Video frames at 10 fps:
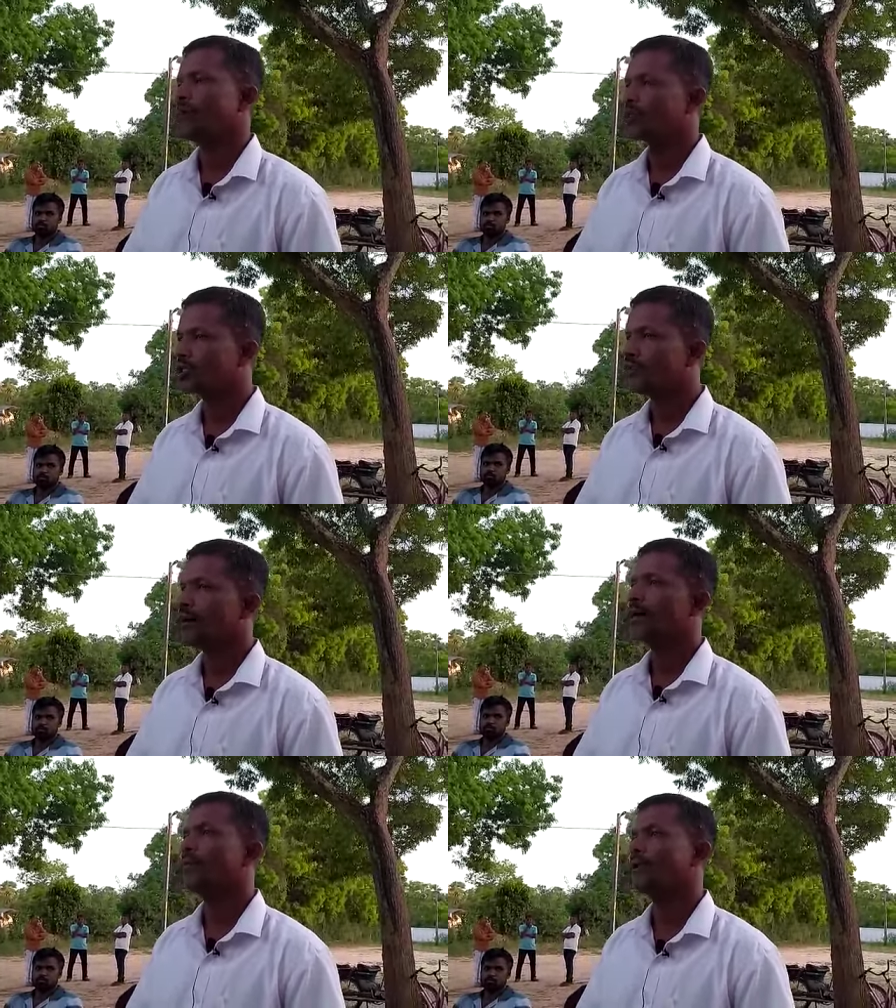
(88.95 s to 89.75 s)

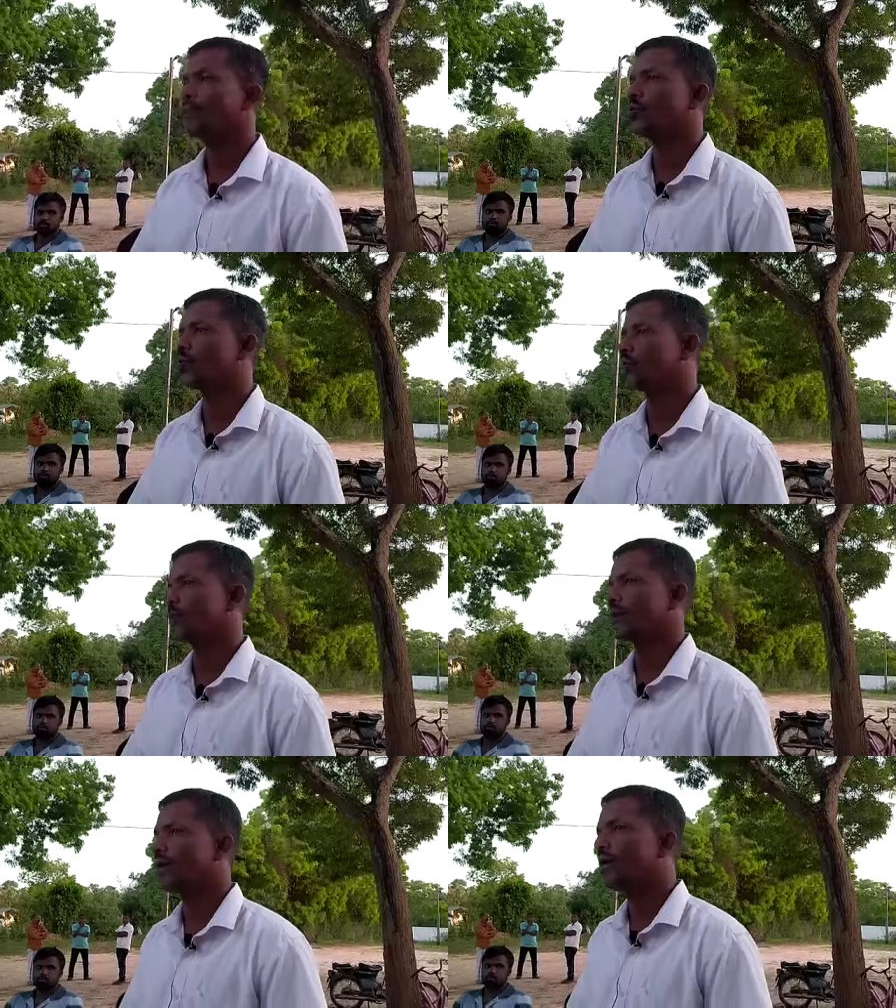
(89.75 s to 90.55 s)
மொத்தமாக பதிமூன்று
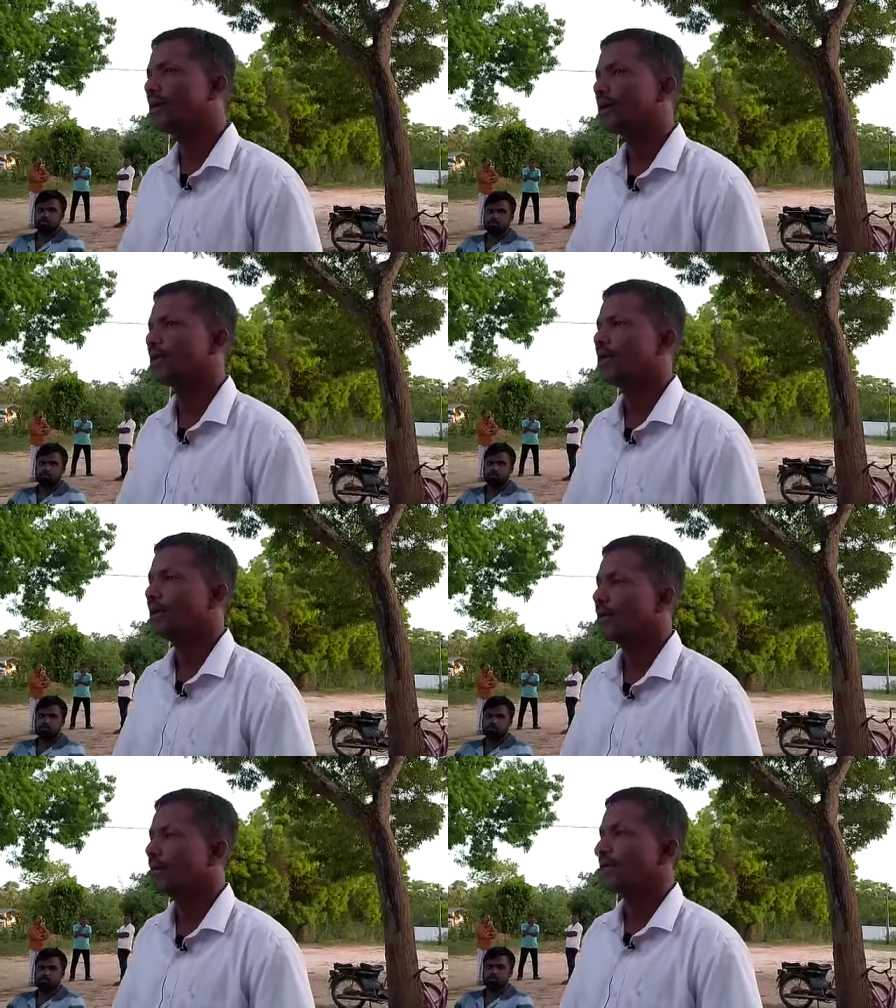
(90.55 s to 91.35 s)
உறுப்பினர்கள்
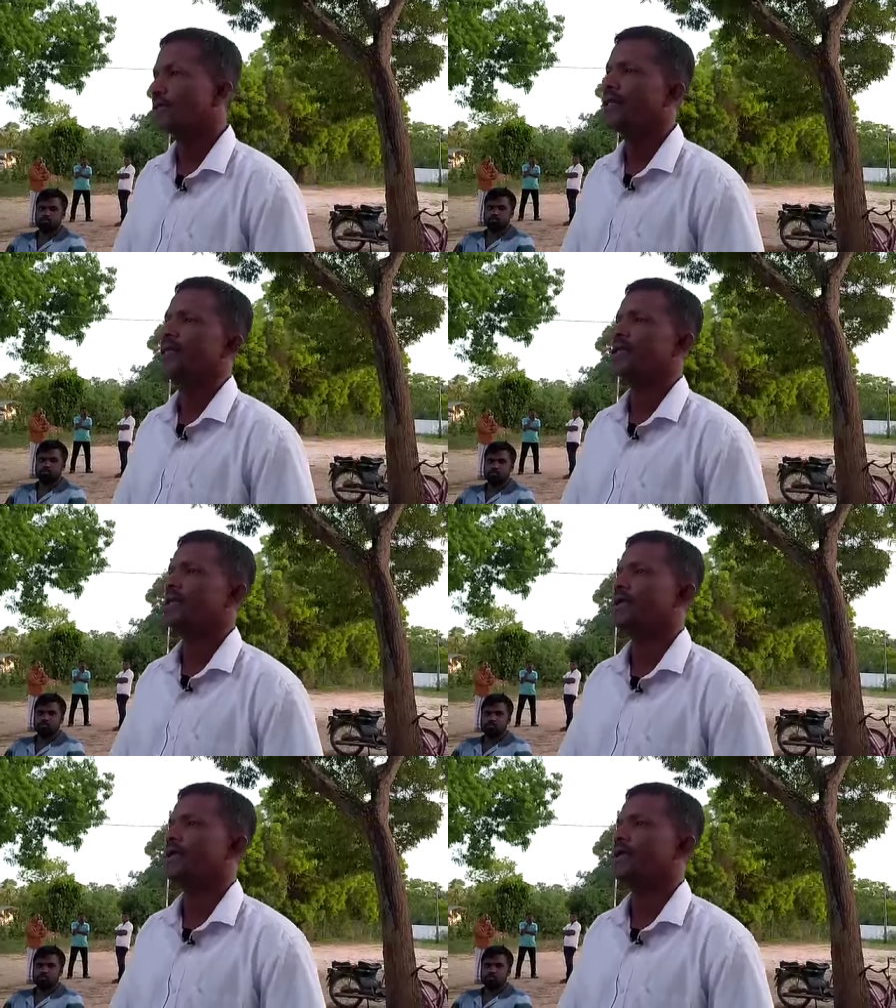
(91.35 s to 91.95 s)
இதிலே